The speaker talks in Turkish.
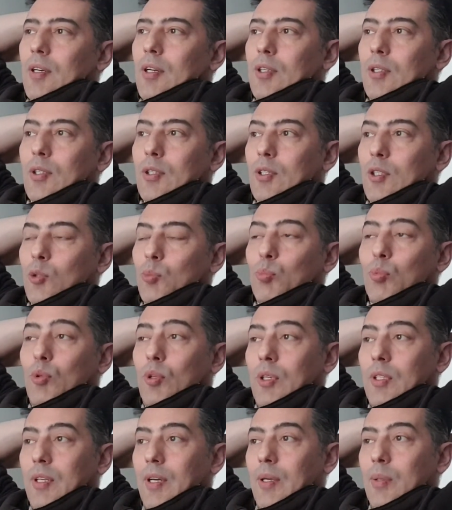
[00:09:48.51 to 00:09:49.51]
Arkadaş bu
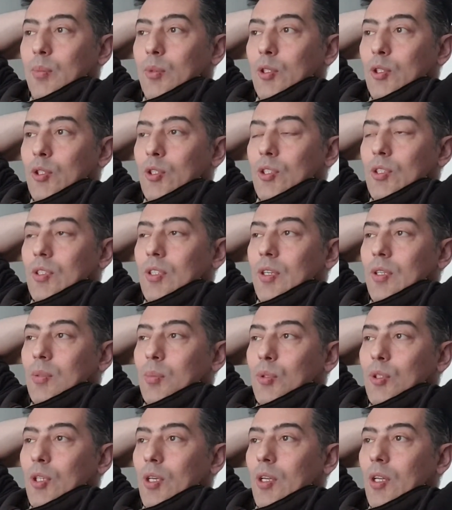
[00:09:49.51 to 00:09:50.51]
kadar mı
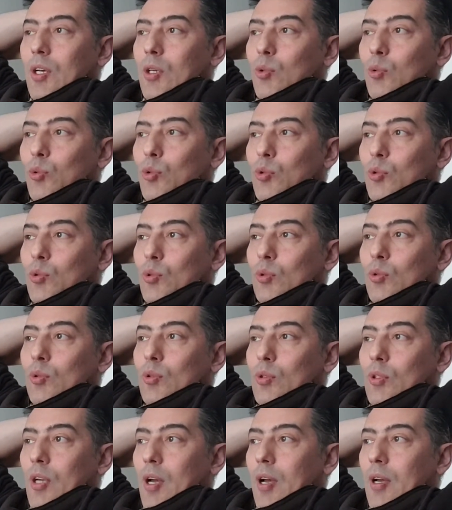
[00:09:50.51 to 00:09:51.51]
kıçından bir şeyler
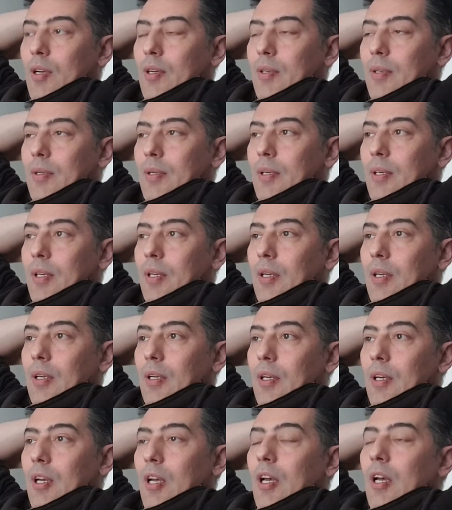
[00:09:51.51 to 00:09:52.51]
uydurulur ya?
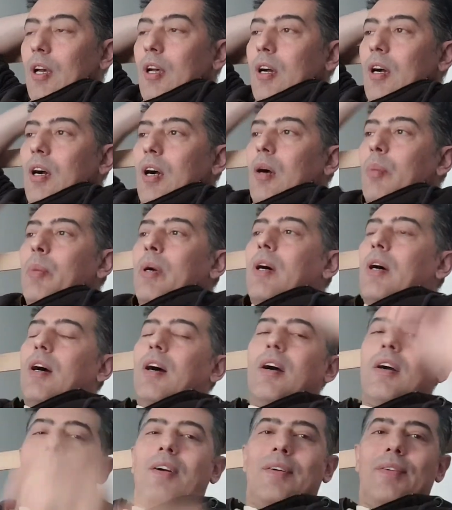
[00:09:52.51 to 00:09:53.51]

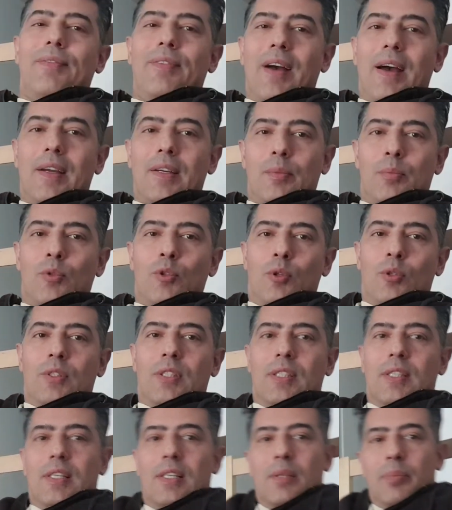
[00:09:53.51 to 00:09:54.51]
Ama hak vermiyor
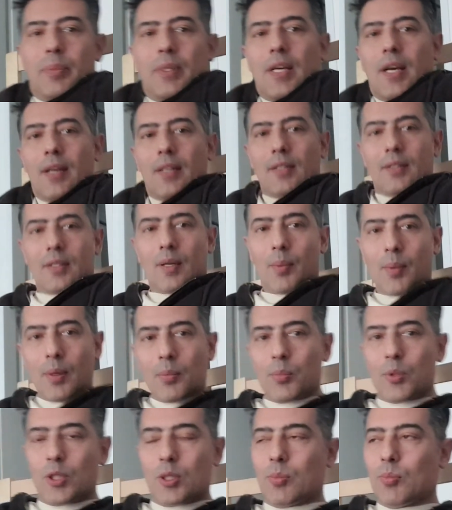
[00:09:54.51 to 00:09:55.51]
değilim yani
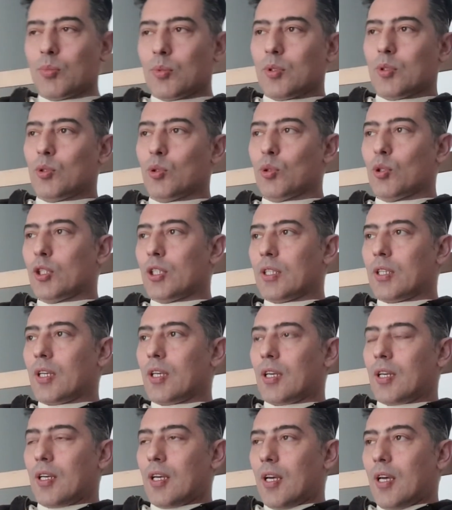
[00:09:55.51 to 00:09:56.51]
tamam mı? Şimdi
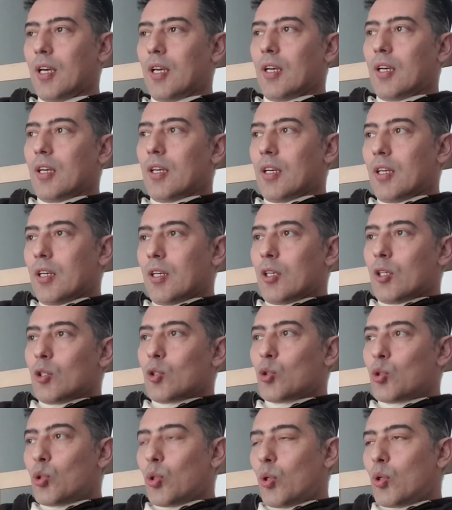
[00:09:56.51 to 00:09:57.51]
Türkiye
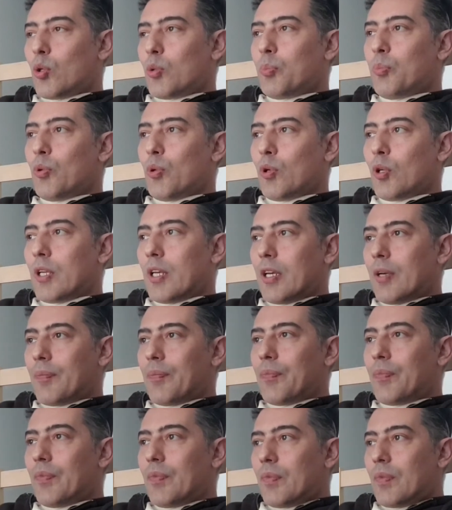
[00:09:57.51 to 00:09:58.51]
çok böyle
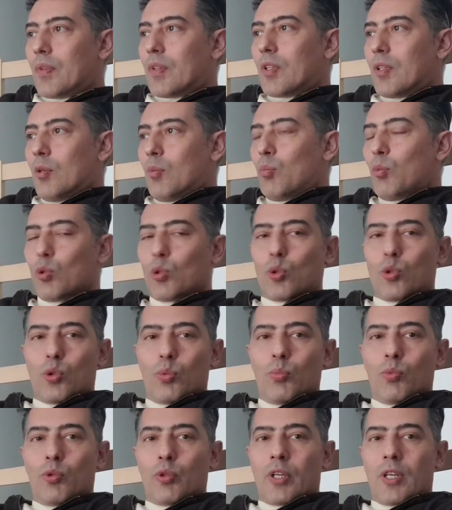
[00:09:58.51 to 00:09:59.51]
muz
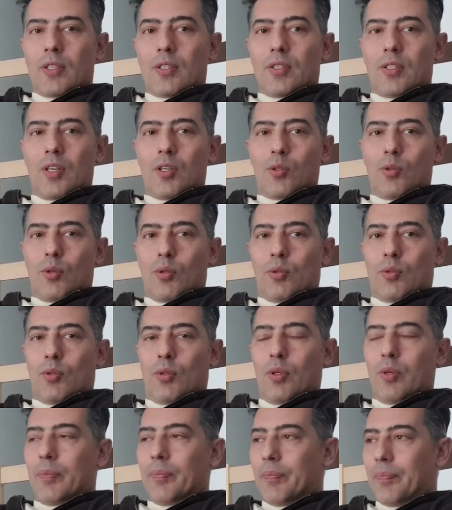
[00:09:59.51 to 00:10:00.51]
cumhuriyetine
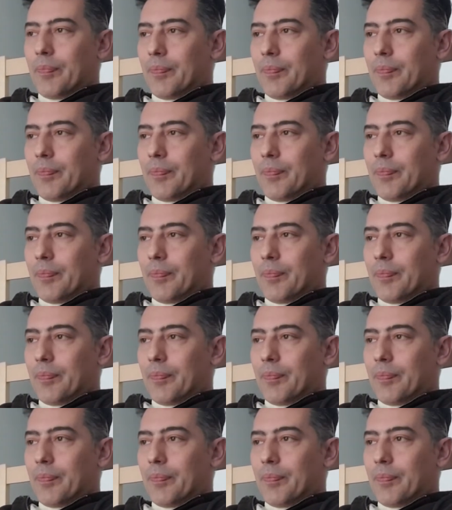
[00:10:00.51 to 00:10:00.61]
döndü.